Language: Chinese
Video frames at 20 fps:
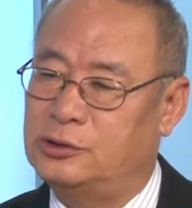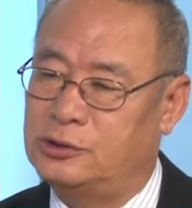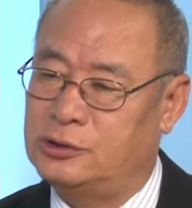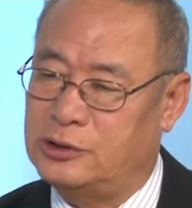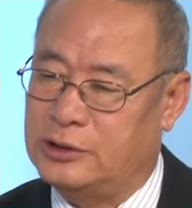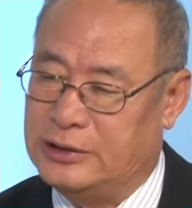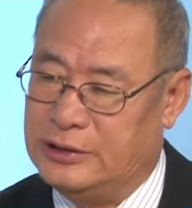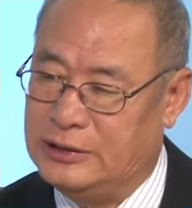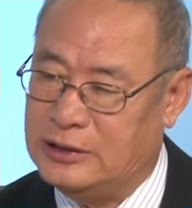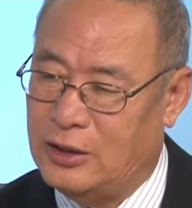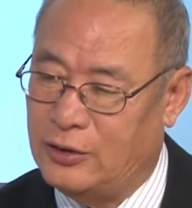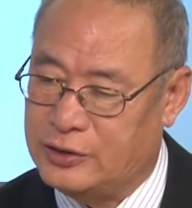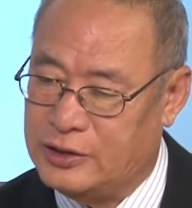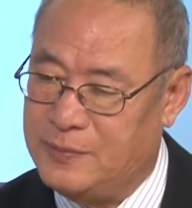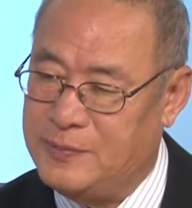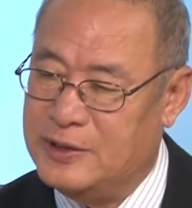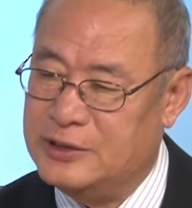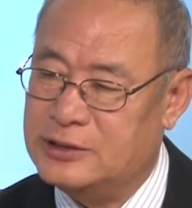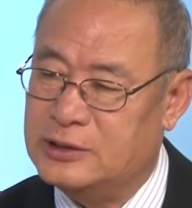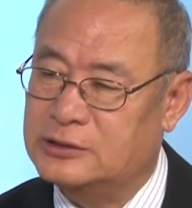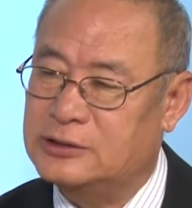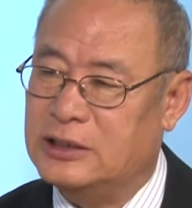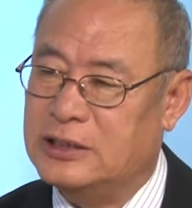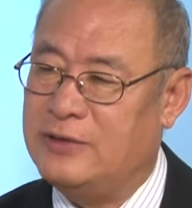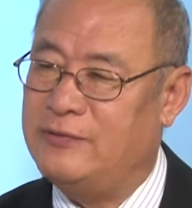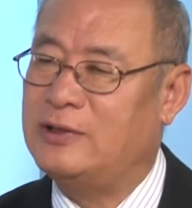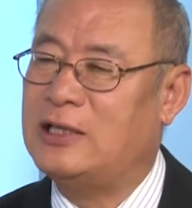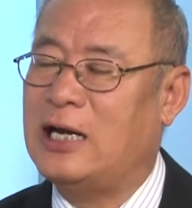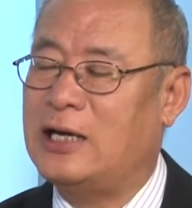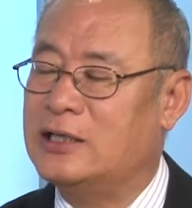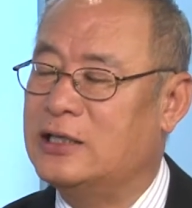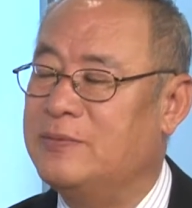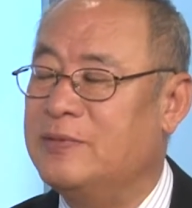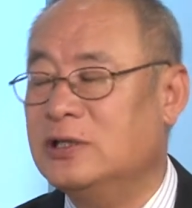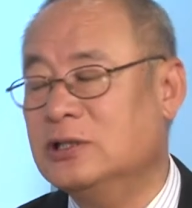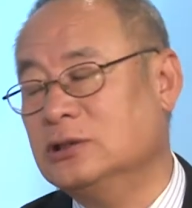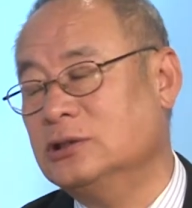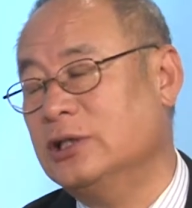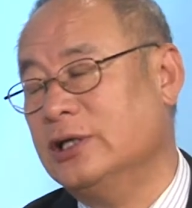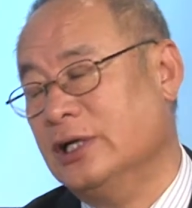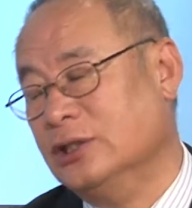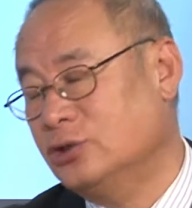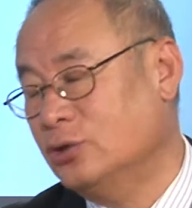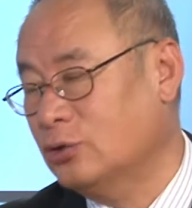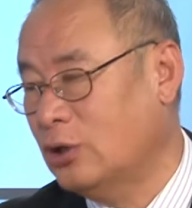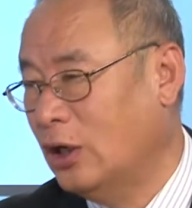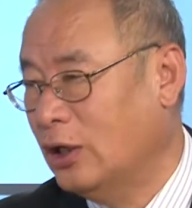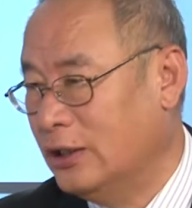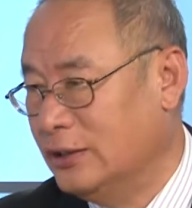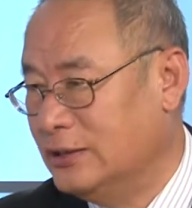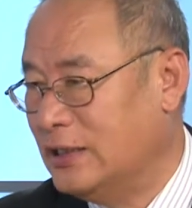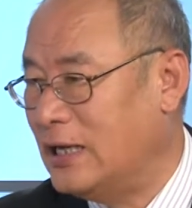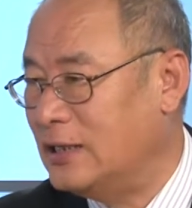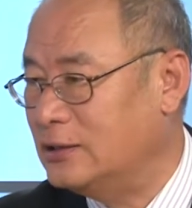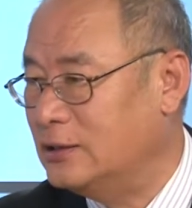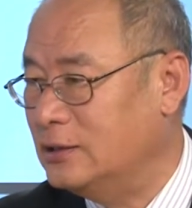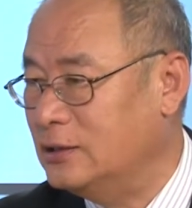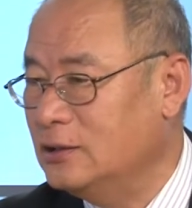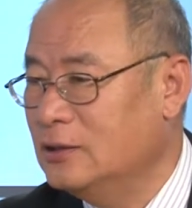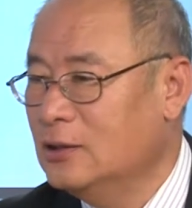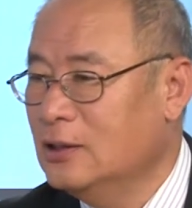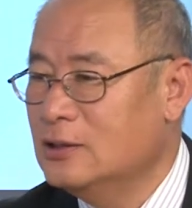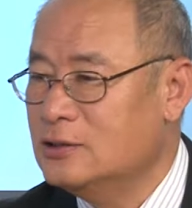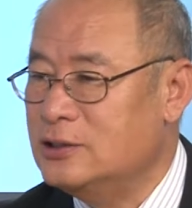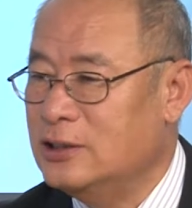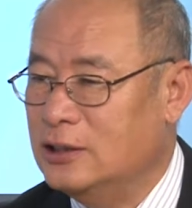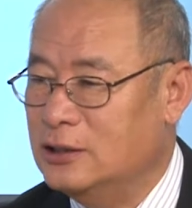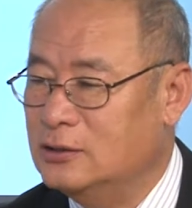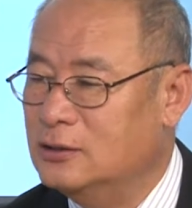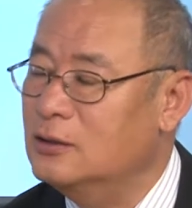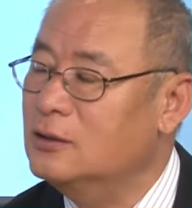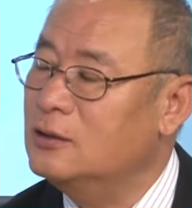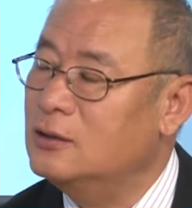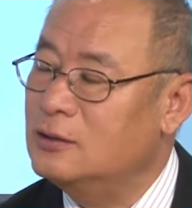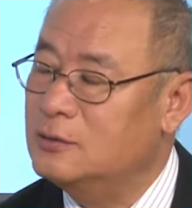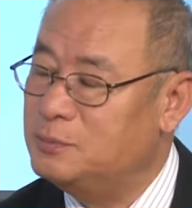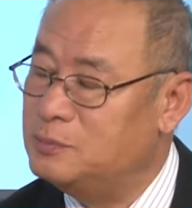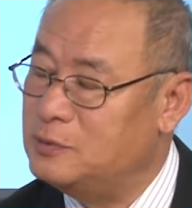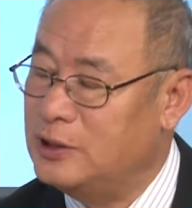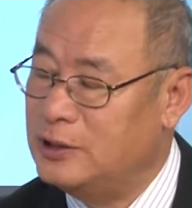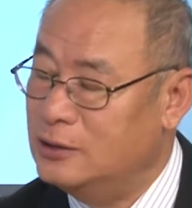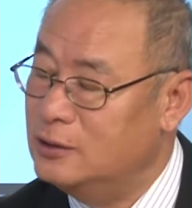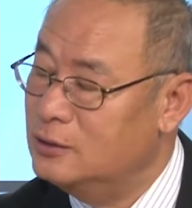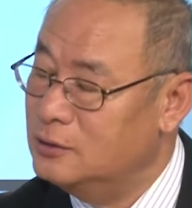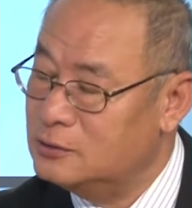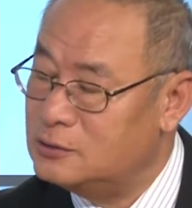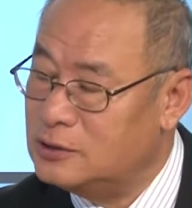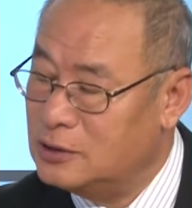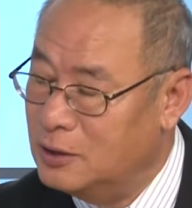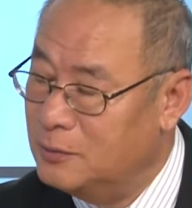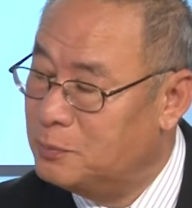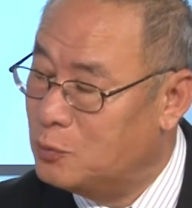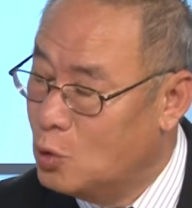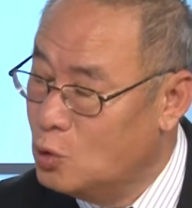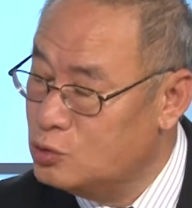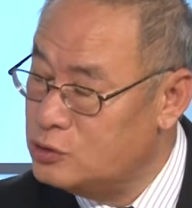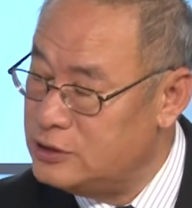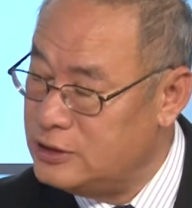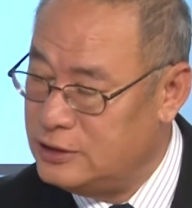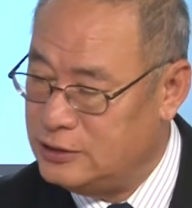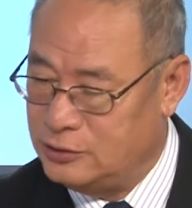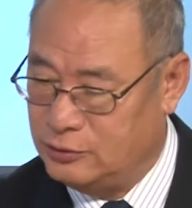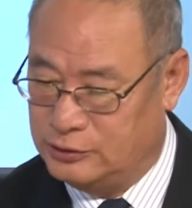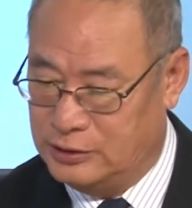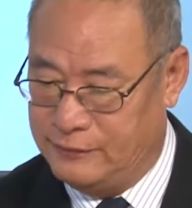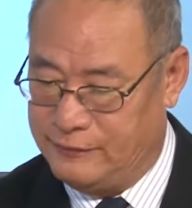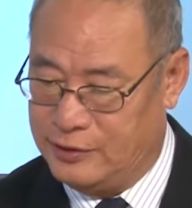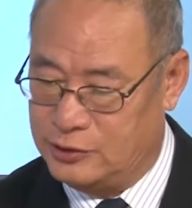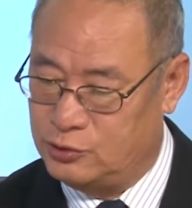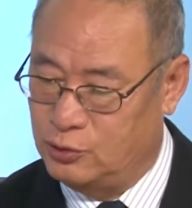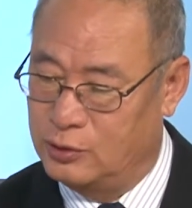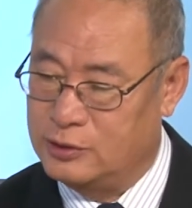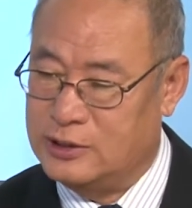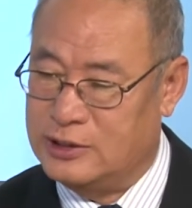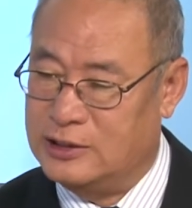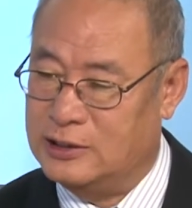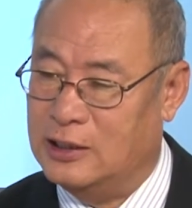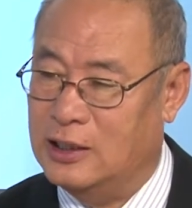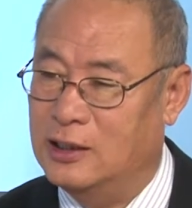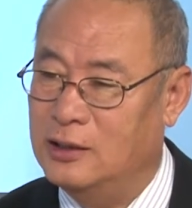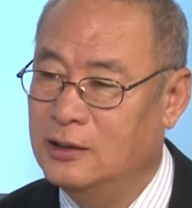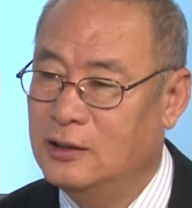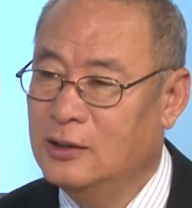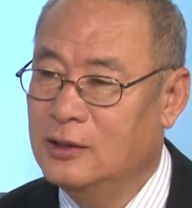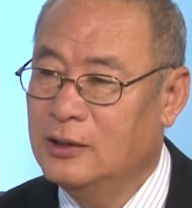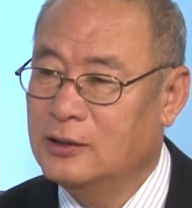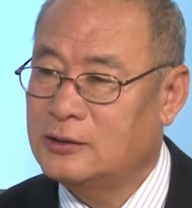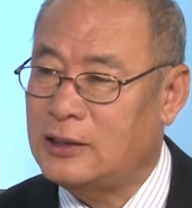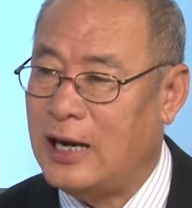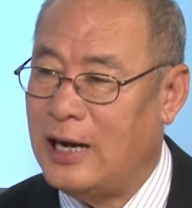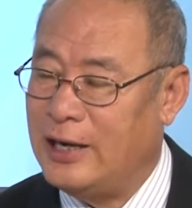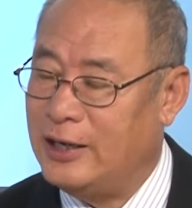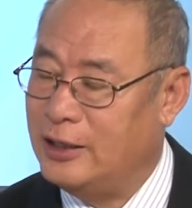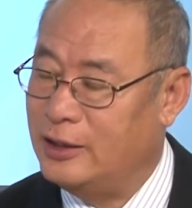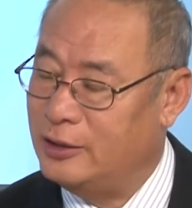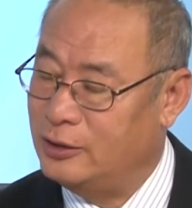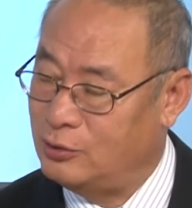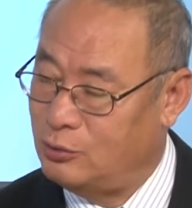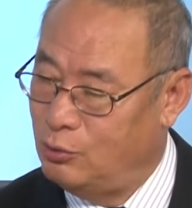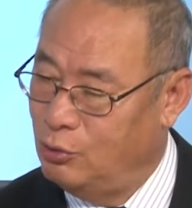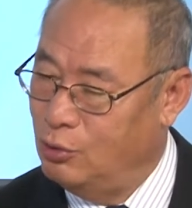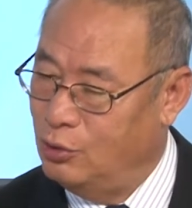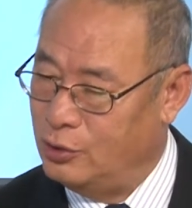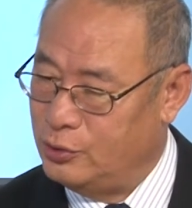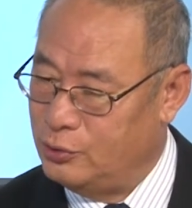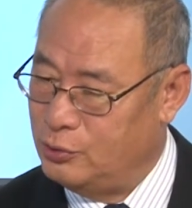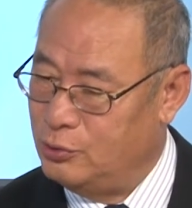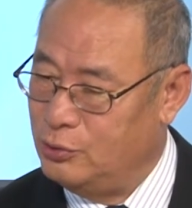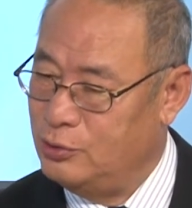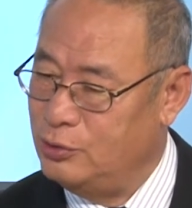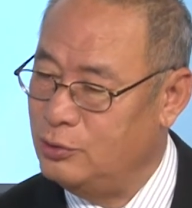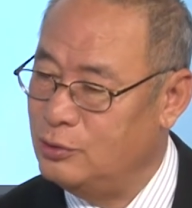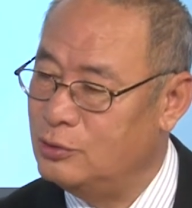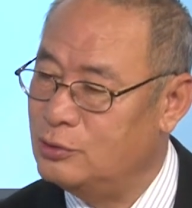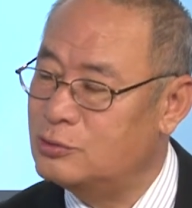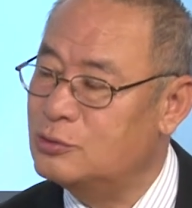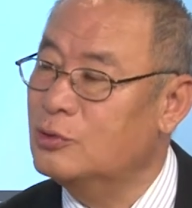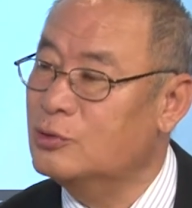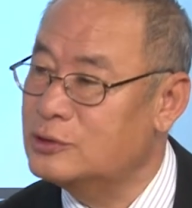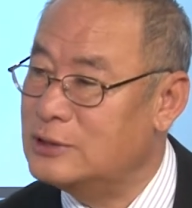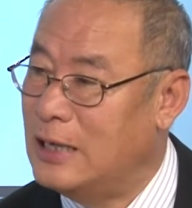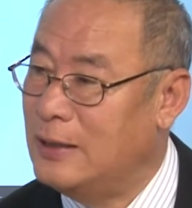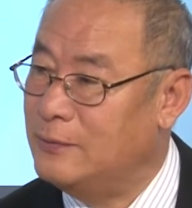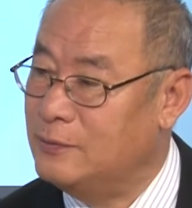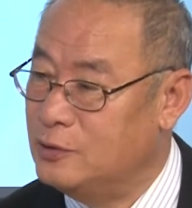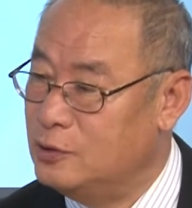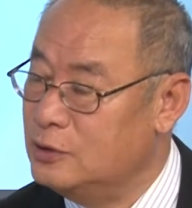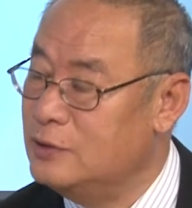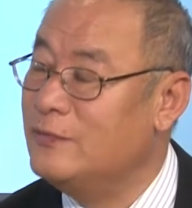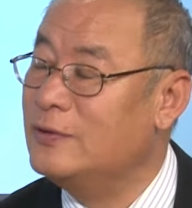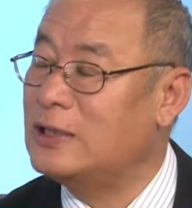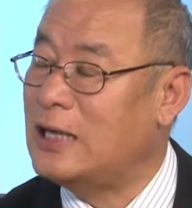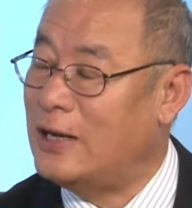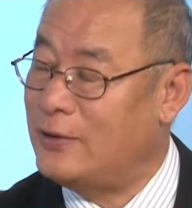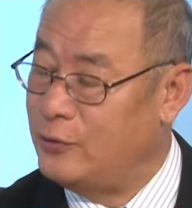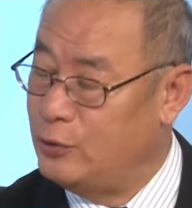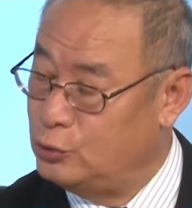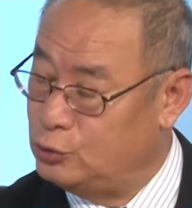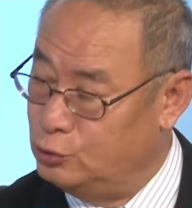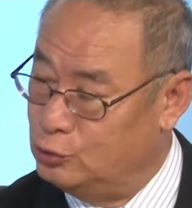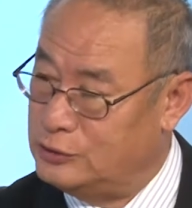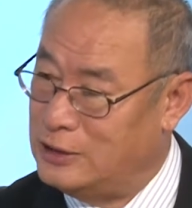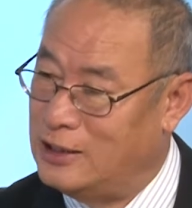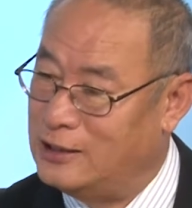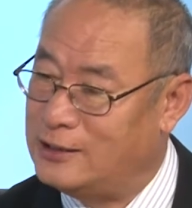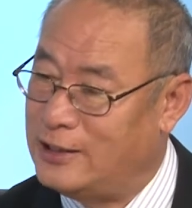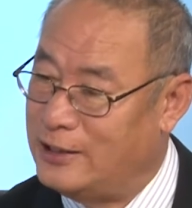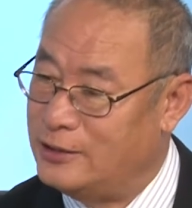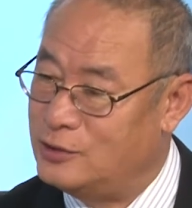提到移民政策，因为他的移民政策也受到很大的这个这个这个攻击，就认为说你呢太过于松散，因为他那时候主张给